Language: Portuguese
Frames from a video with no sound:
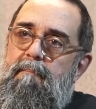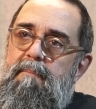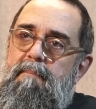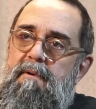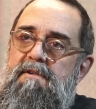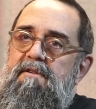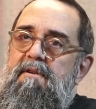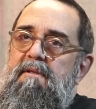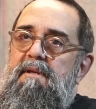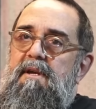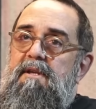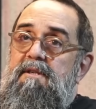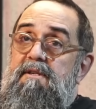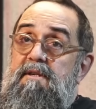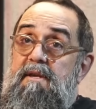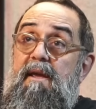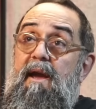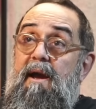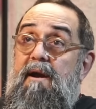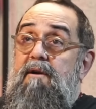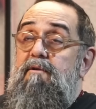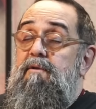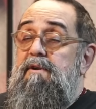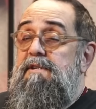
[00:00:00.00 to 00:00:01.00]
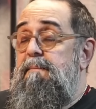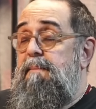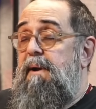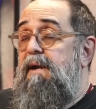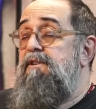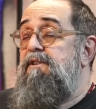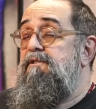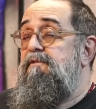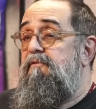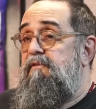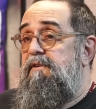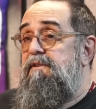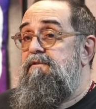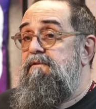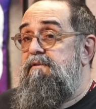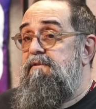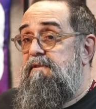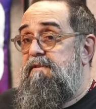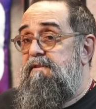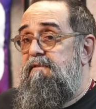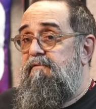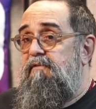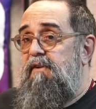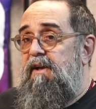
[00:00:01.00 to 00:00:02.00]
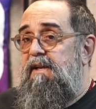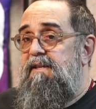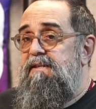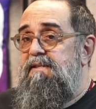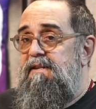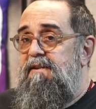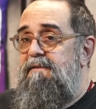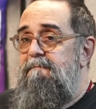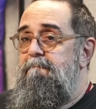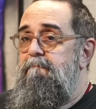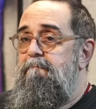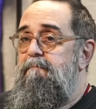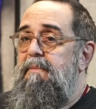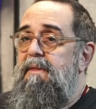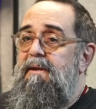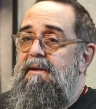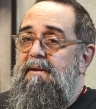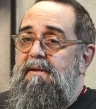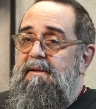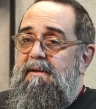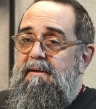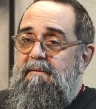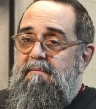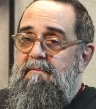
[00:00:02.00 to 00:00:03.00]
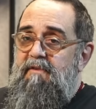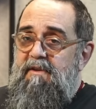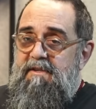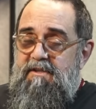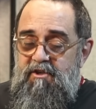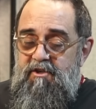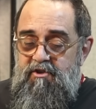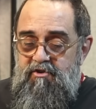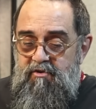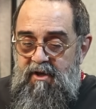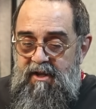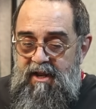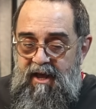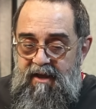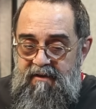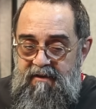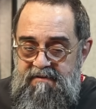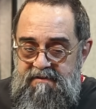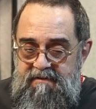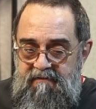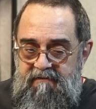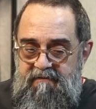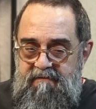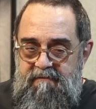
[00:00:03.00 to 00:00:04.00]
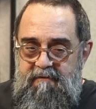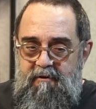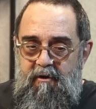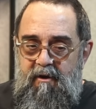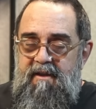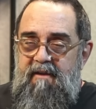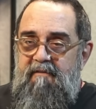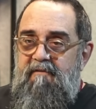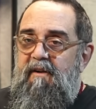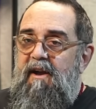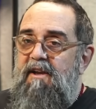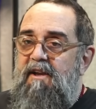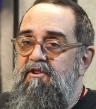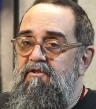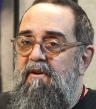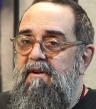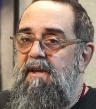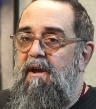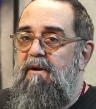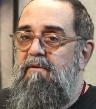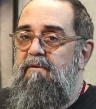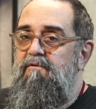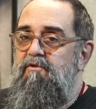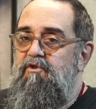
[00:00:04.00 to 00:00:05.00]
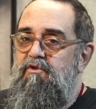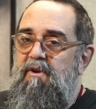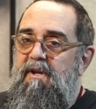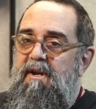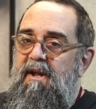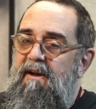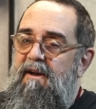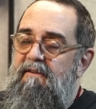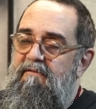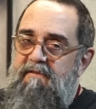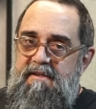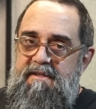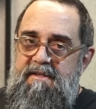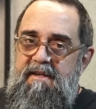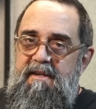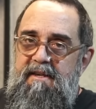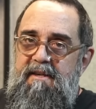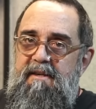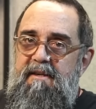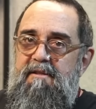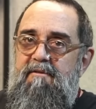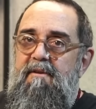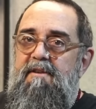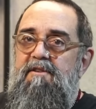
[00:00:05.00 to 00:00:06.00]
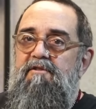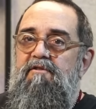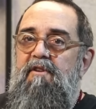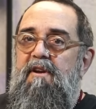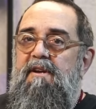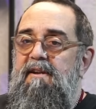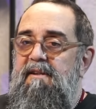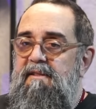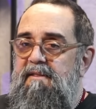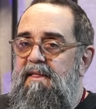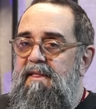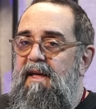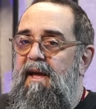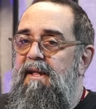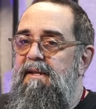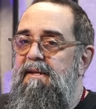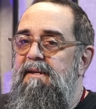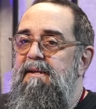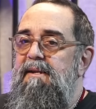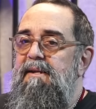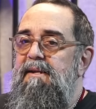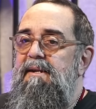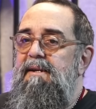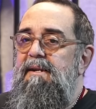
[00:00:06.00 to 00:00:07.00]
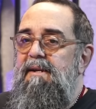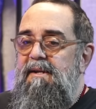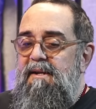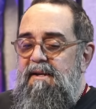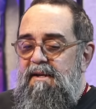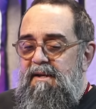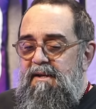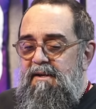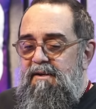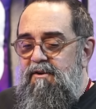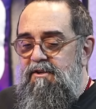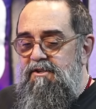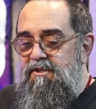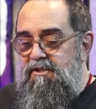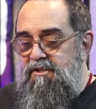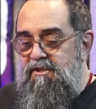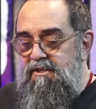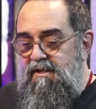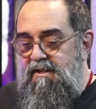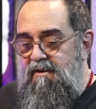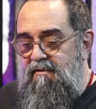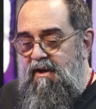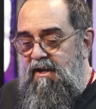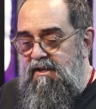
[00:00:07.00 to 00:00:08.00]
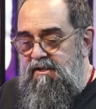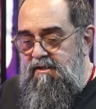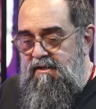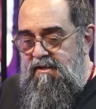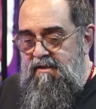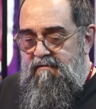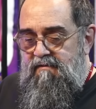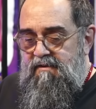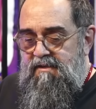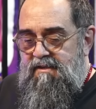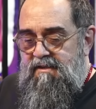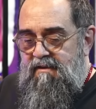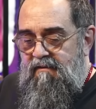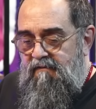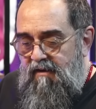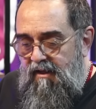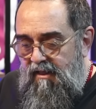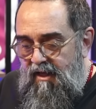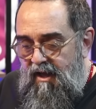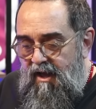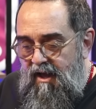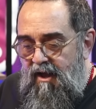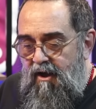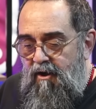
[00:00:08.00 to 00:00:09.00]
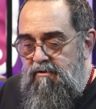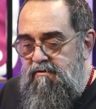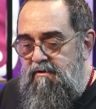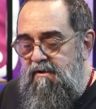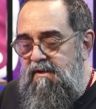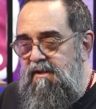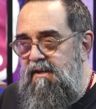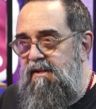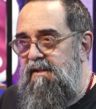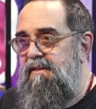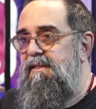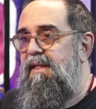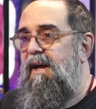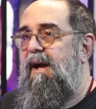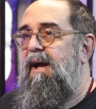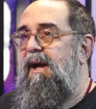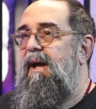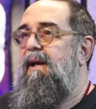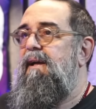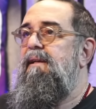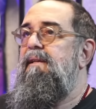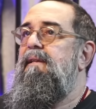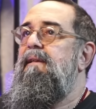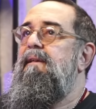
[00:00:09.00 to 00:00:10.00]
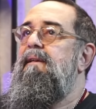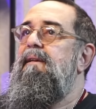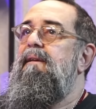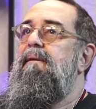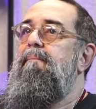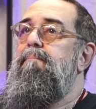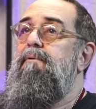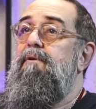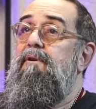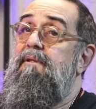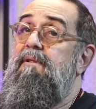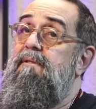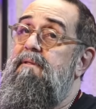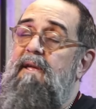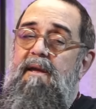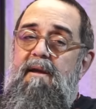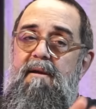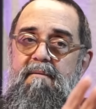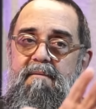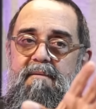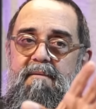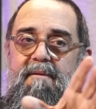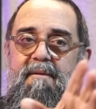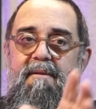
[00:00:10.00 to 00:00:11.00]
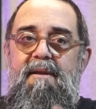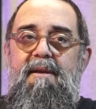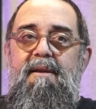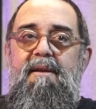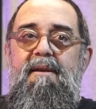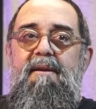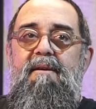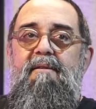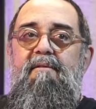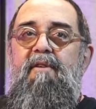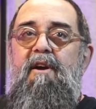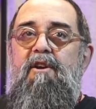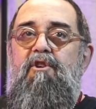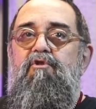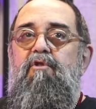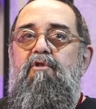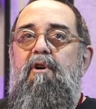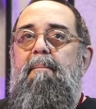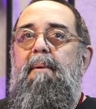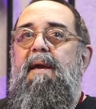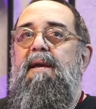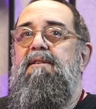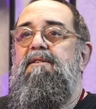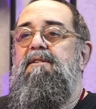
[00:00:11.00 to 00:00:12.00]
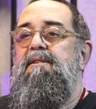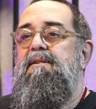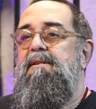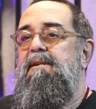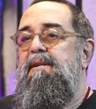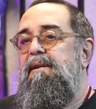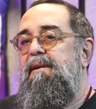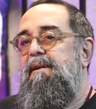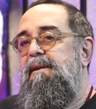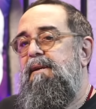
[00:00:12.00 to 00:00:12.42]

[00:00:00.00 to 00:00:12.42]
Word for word: impressionante. E é a coisa mais difícil de se fazer Fazer chorar, se que faz qualquer um chorar, fazer rir não é só gritar, né? Hoje em dia, negócio é que você falar alto, gritar, é pronto, é faz comédia.